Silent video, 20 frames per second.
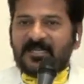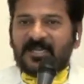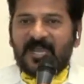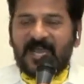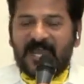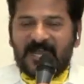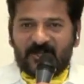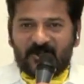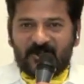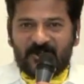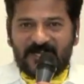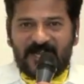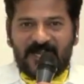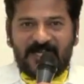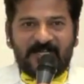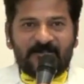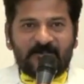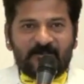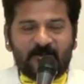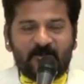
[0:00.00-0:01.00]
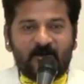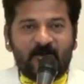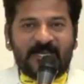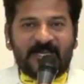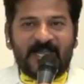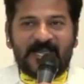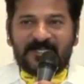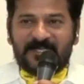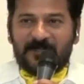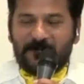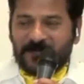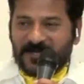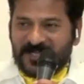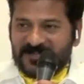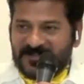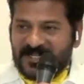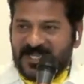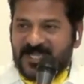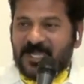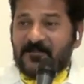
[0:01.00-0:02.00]
కరోనాను ఎదుర్కోవడానికి
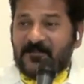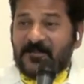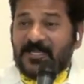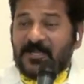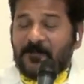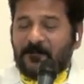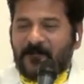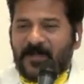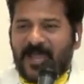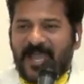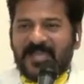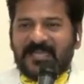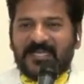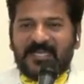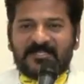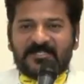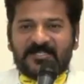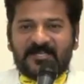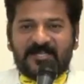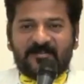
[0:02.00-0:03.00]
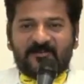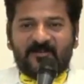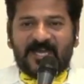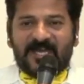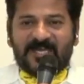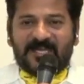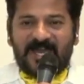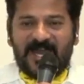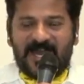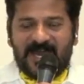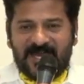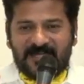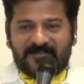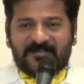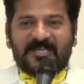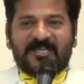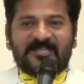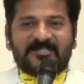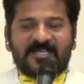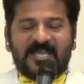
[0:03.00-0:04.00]
ప్రత్యేకమైన ప్యాకేజీల ద్వారా
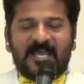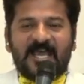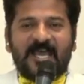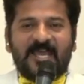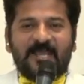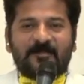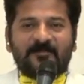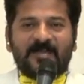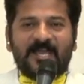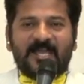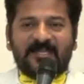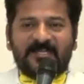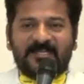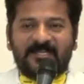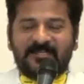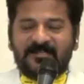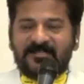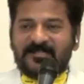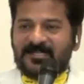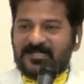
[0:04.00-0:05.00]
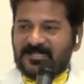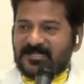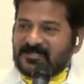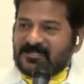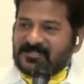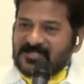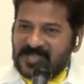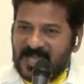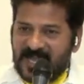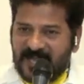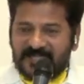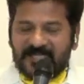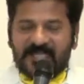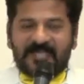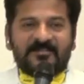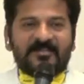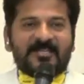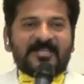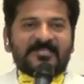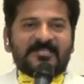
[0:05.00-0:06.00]
ఆర్థిక సహాయం కానీ
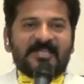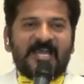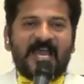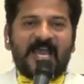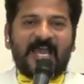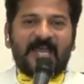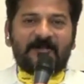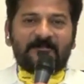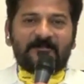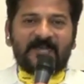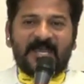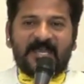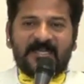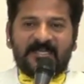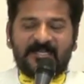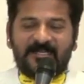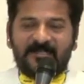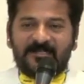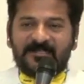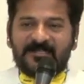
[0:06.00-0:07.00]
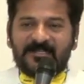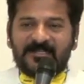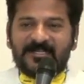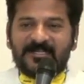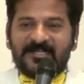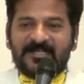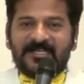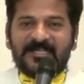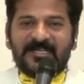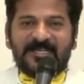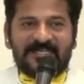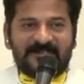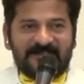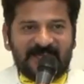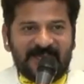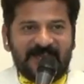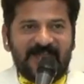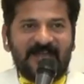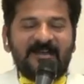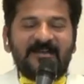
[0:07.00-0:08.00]
సాంకేతిక సహాయం కానీ
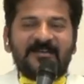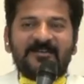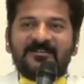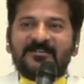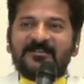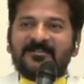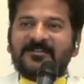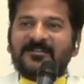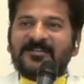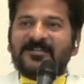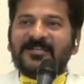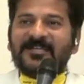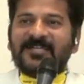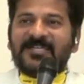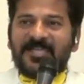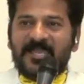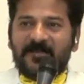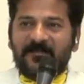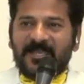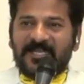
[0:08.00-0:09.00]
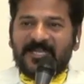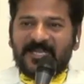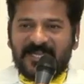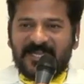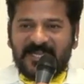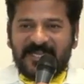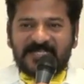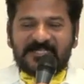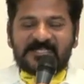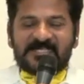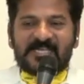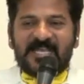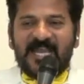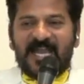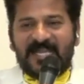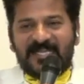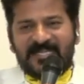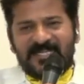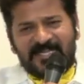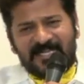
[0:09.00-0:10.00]
ఇతర ఏమైనా కిట్స్
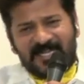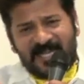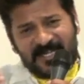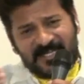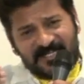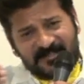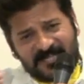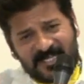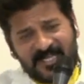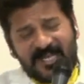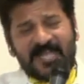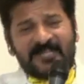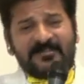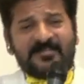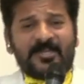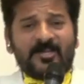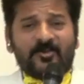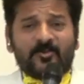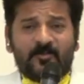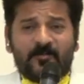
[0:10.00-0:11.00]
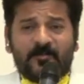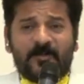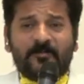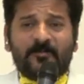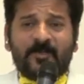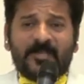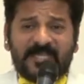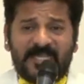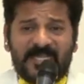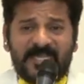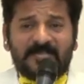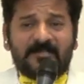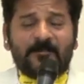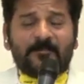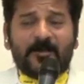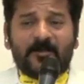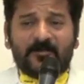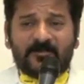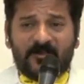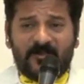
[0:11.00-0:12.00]
కానీ ఇంకా ఇతరత్ర రూపంలో కేంద్ర
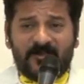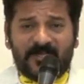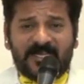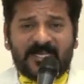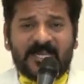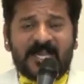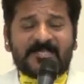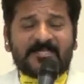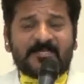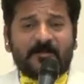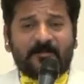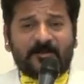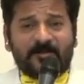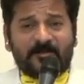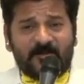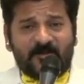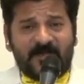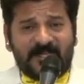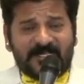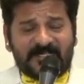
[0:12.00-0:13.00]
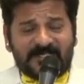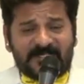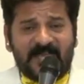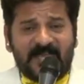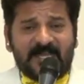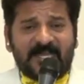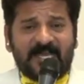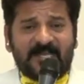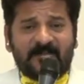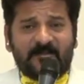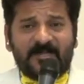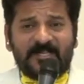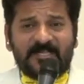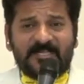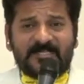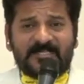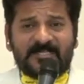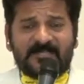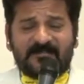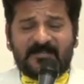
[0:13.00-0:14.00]
ప్రభుత్వం ఏమైనా రాష్ట్ర ప్రభుత్వానికి సహకారం
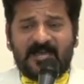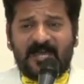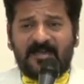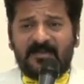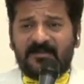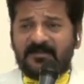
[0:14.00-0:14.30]
అందించిందా